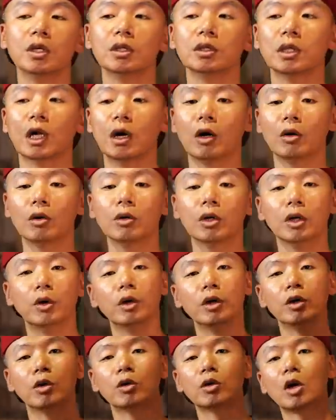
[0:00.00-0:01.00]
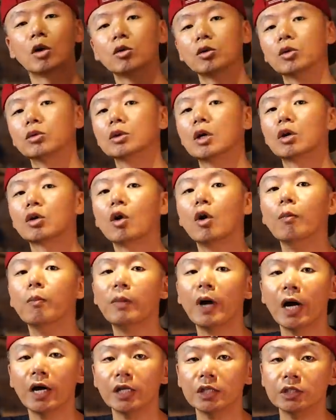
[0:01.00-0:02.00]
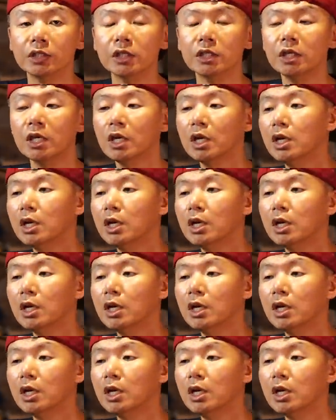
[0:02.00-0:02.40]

那偶尔会用用到空拍机。